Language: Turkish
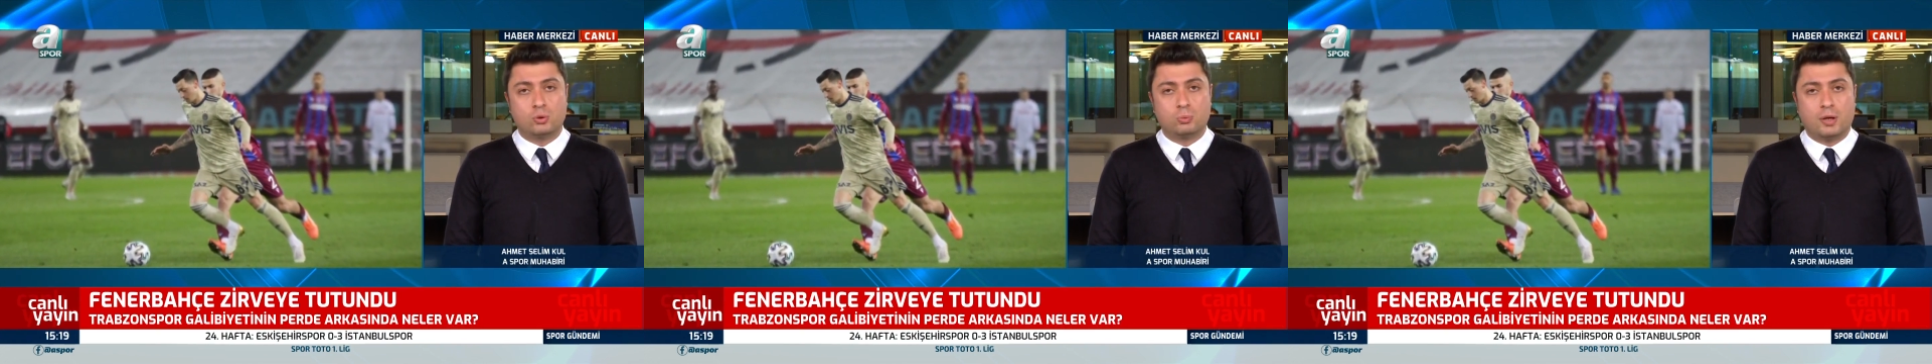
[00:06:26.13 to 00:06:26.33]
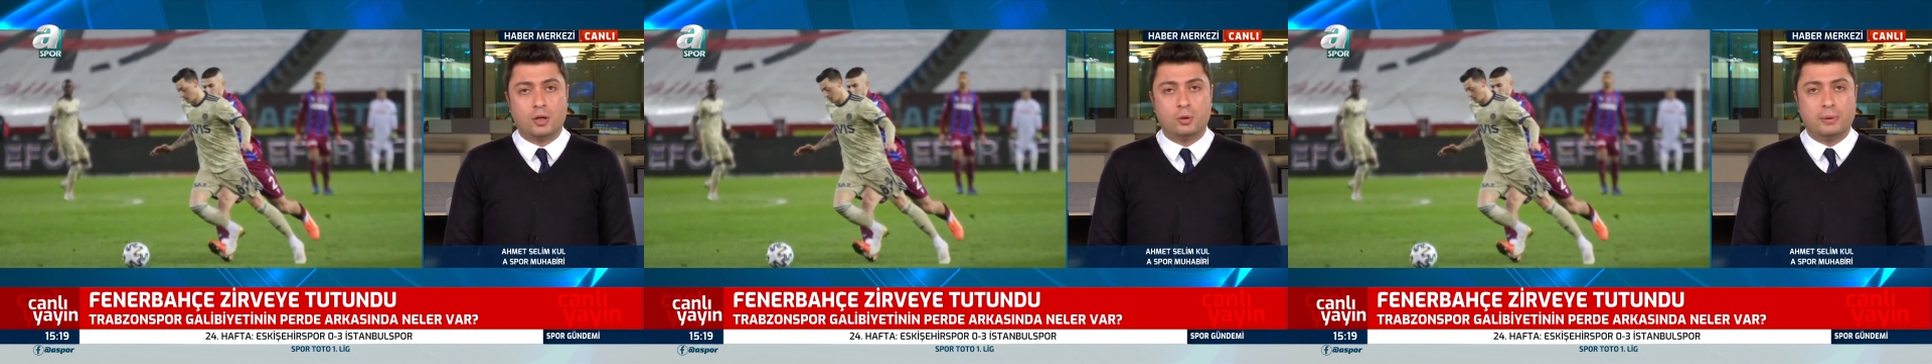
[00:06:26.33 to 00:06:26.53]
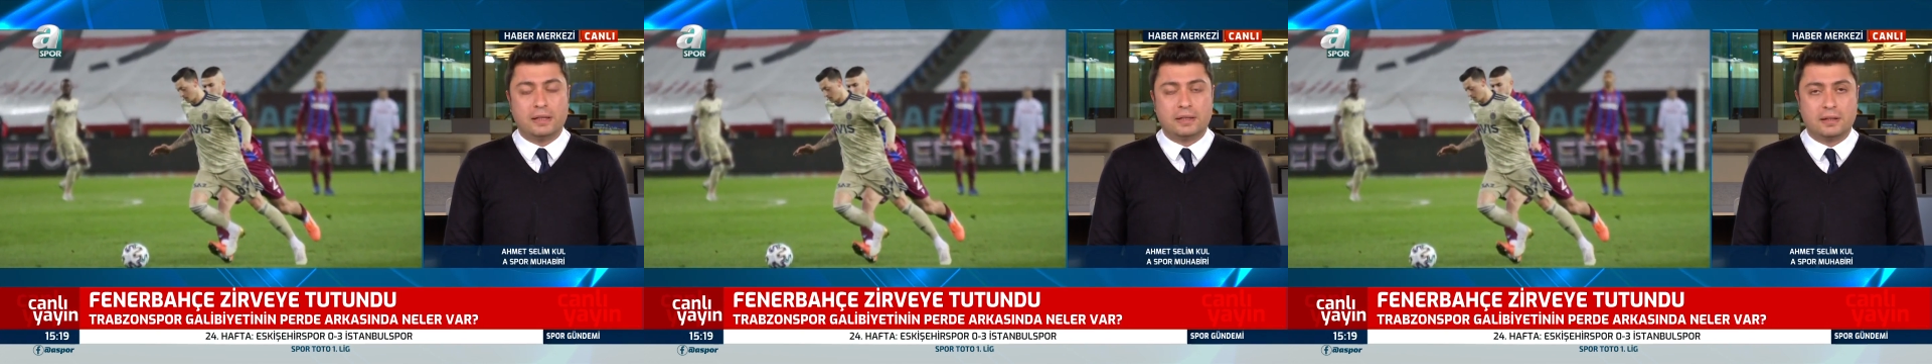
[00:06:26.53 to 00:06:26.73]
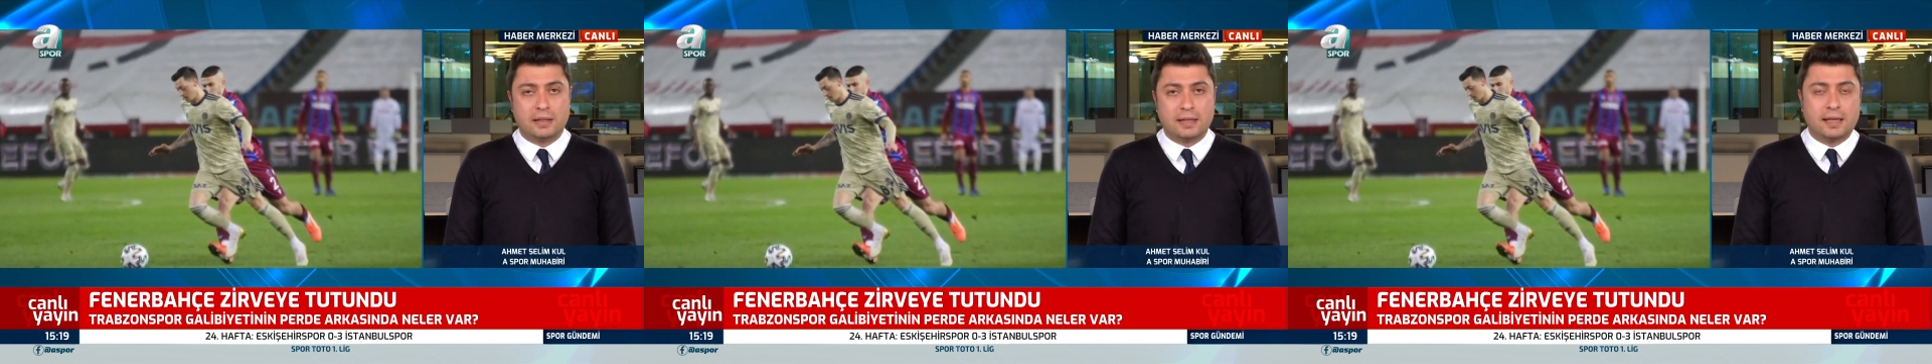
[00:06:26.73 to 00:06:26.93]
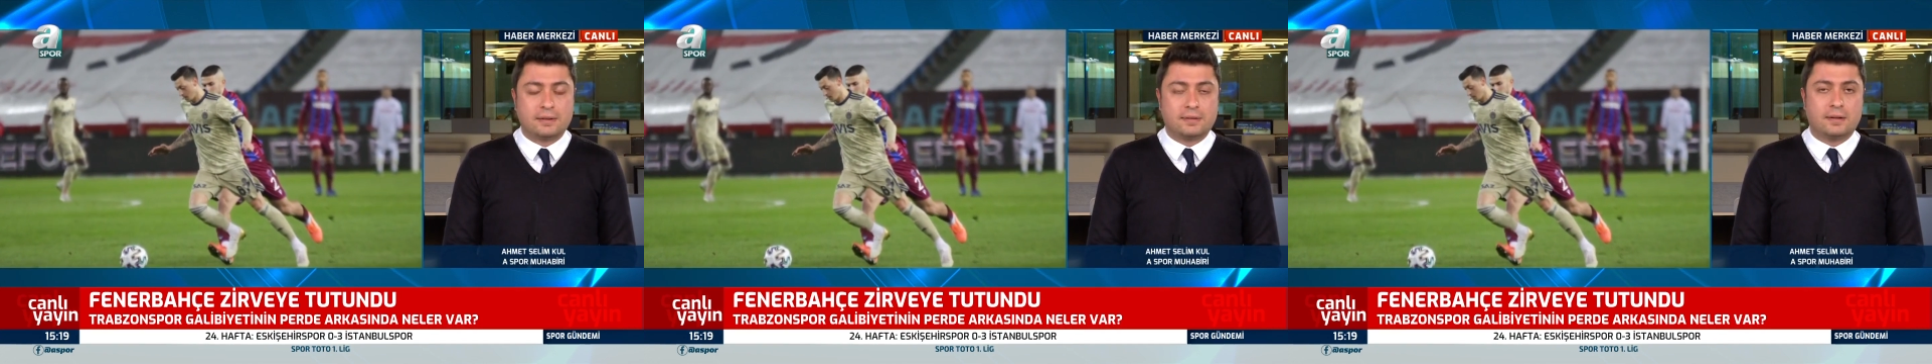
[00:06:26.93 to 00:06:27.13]
mağlubiyet
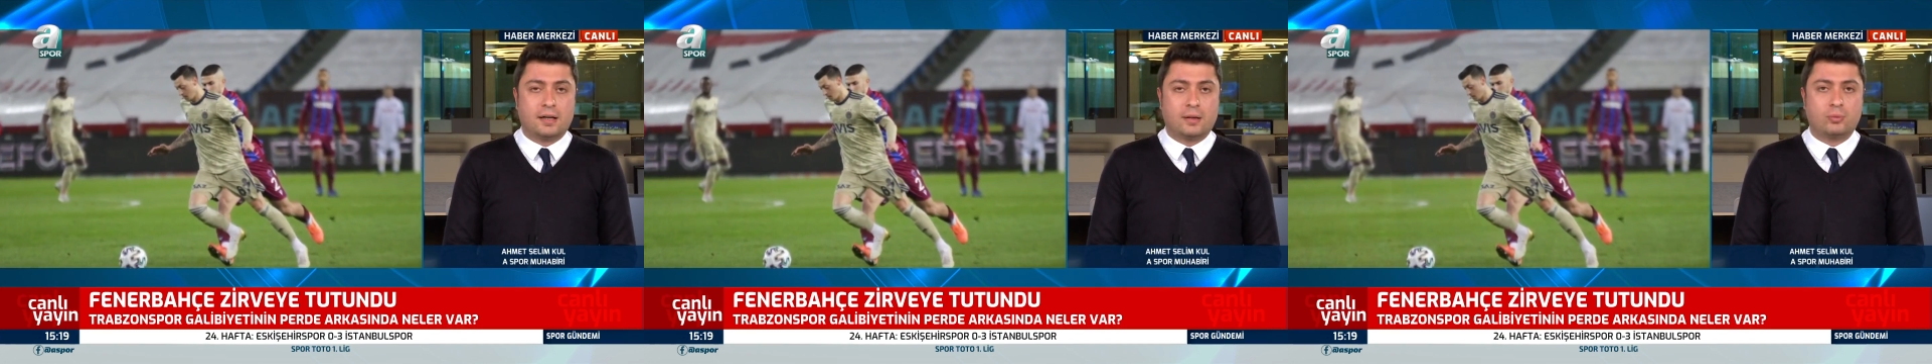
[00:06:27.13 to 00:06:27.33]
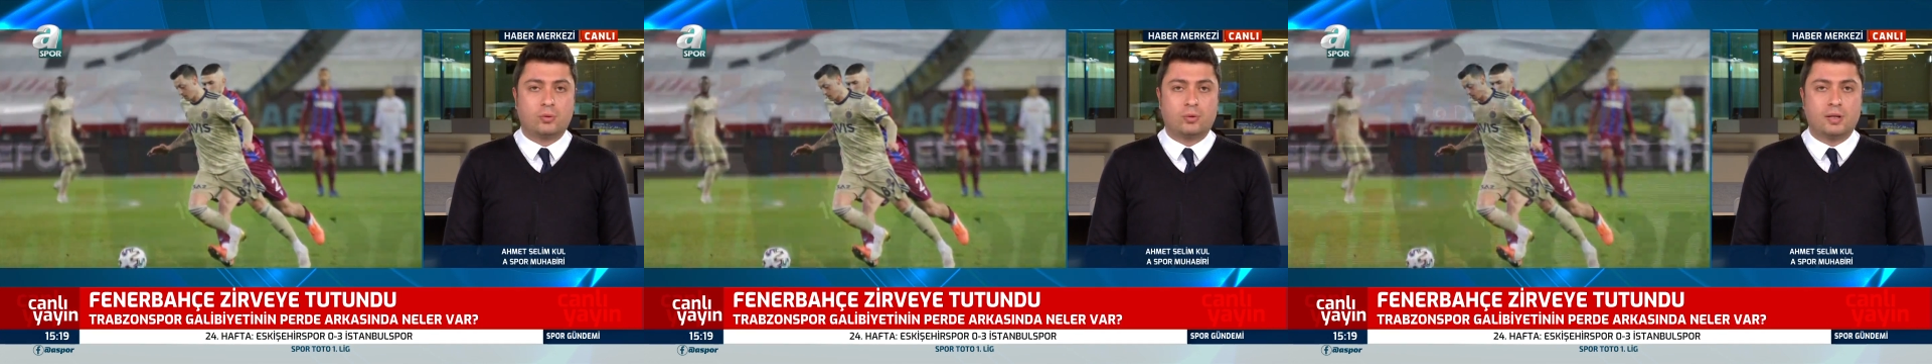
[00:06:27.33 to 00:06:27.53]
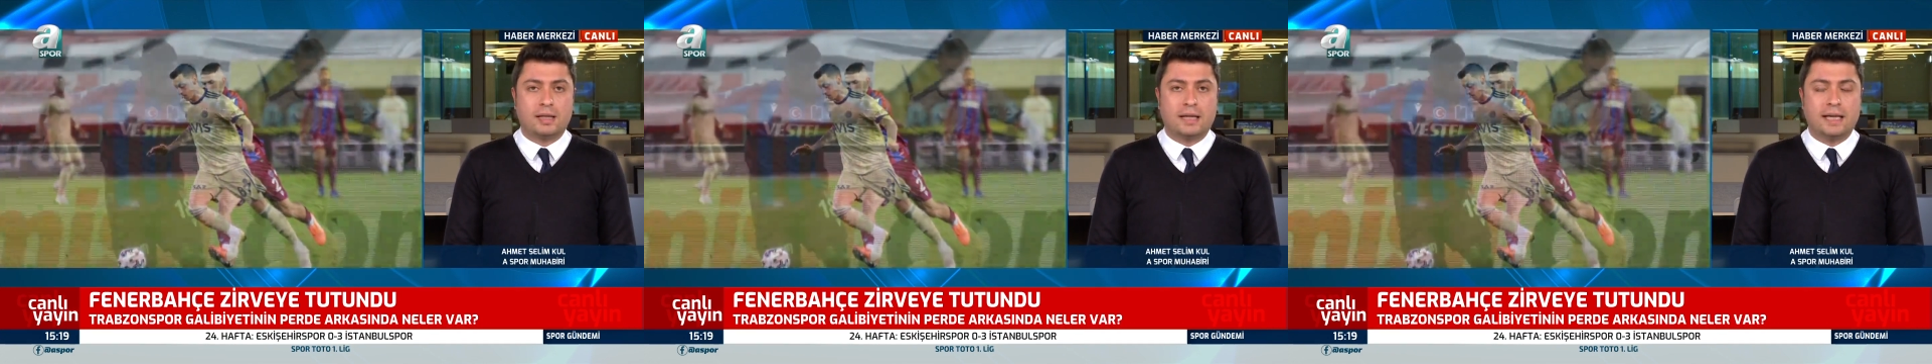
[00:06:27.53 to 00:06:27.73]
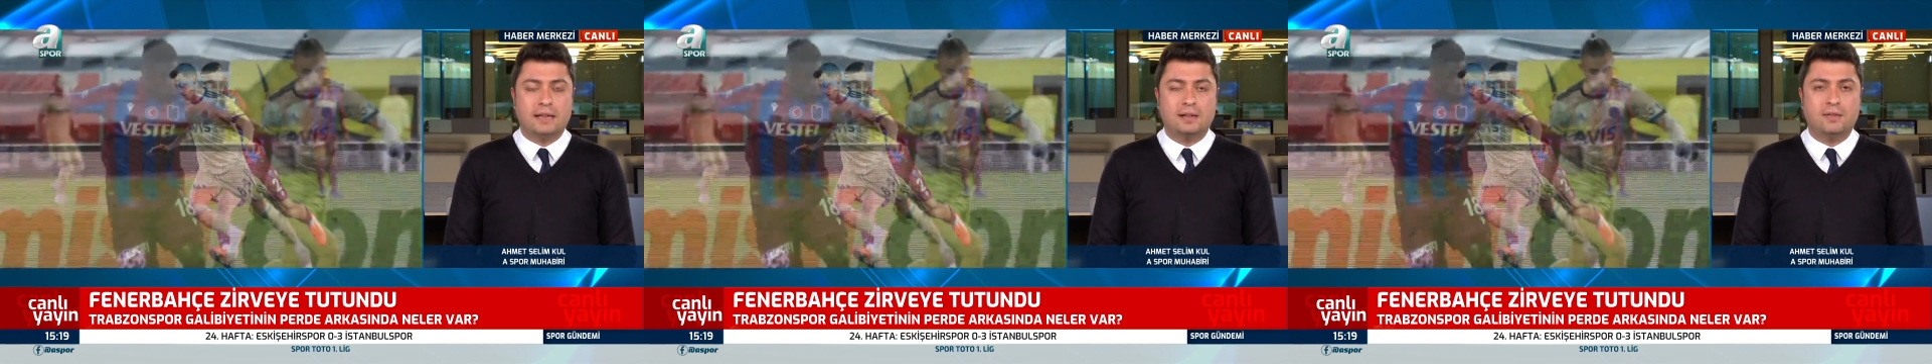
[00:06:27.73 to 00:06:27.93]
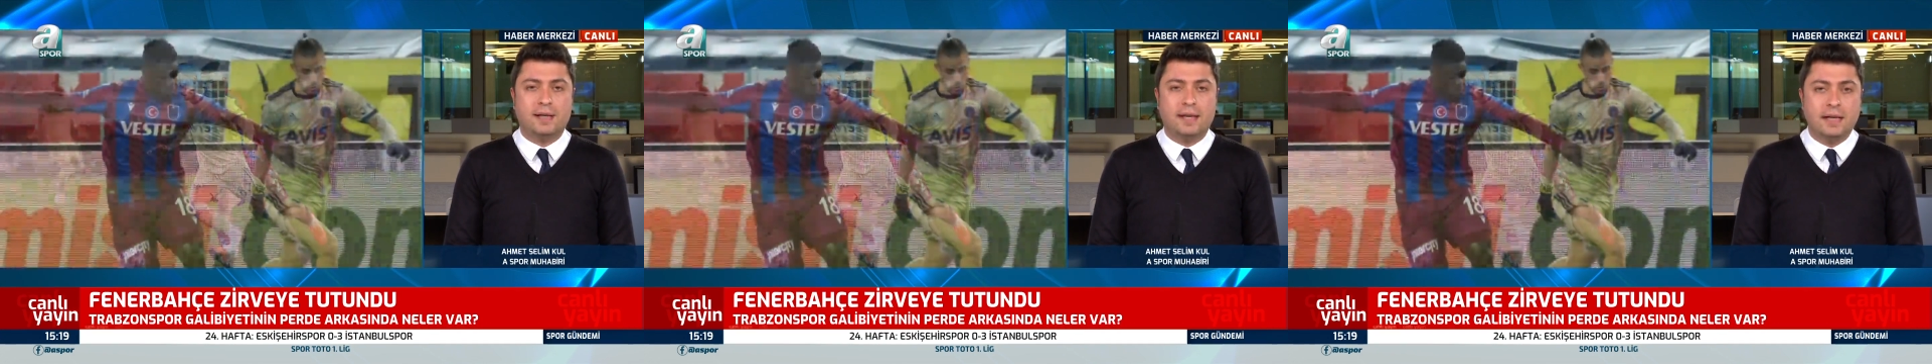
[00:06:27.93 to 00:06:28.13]
alarak Trabzon'a
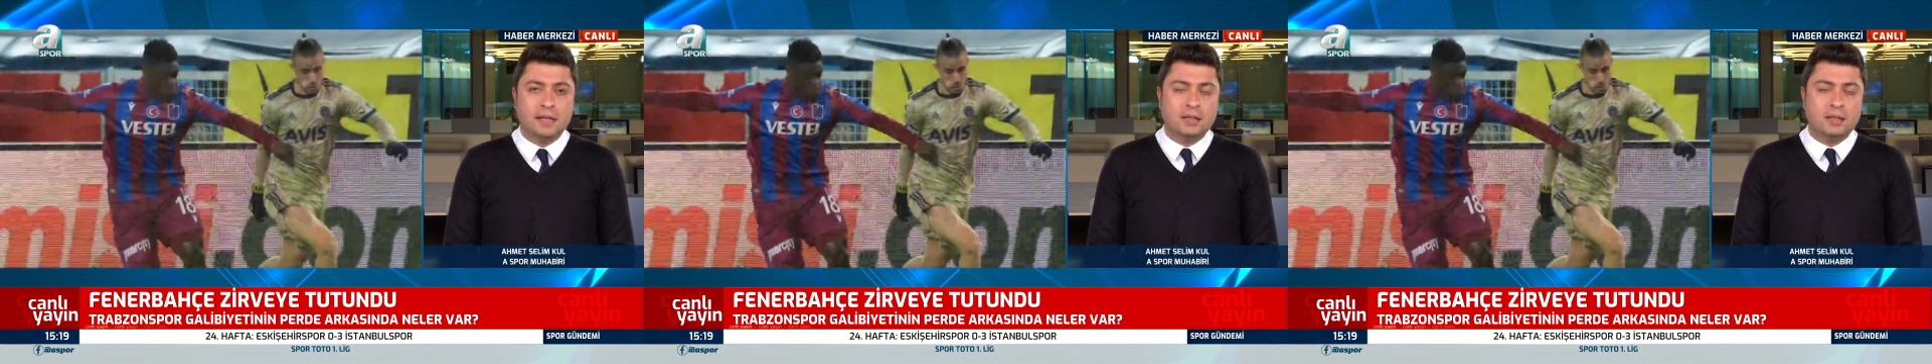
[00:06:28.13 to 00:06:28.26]
geldi ve